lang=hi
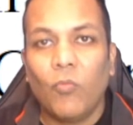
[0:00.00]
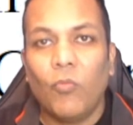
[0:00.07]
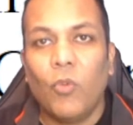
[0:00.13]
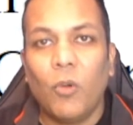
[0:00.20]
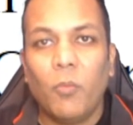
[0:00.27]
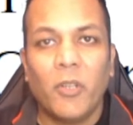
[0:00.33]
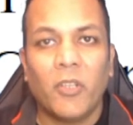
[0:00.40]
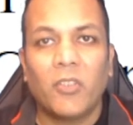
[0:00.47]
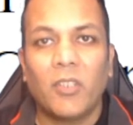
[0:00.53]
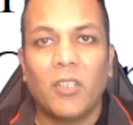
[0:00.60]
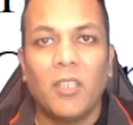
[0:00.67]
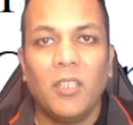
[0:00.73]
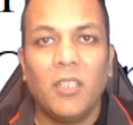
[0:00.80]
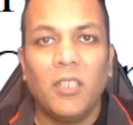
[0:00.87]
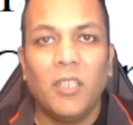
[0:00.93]
वो
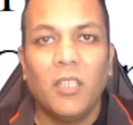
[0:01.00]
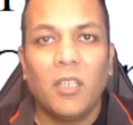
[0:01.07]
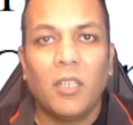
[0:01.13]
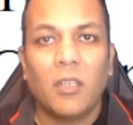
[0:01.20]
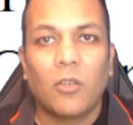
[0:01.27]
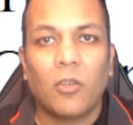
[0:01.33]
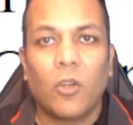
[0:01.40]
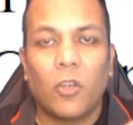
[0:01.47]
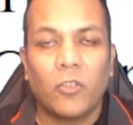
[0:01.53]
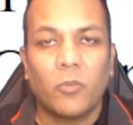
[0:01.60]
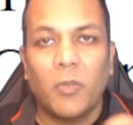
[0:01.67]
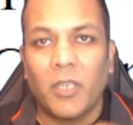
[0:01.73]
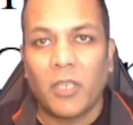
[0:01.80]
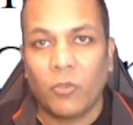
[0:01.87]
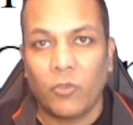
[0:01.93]
बेसिकली कॉस्ट
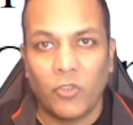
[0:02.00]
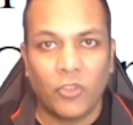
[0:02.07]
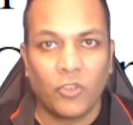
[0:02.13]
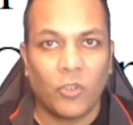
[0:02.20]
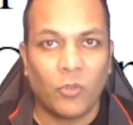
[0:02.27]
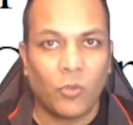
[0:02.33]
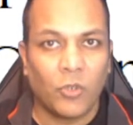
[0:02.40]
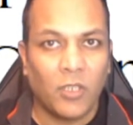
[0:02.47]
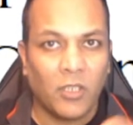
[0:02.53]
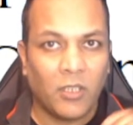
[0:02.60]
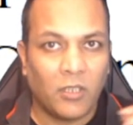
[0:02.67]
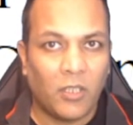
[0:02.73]
पर एक्विजिशन होगी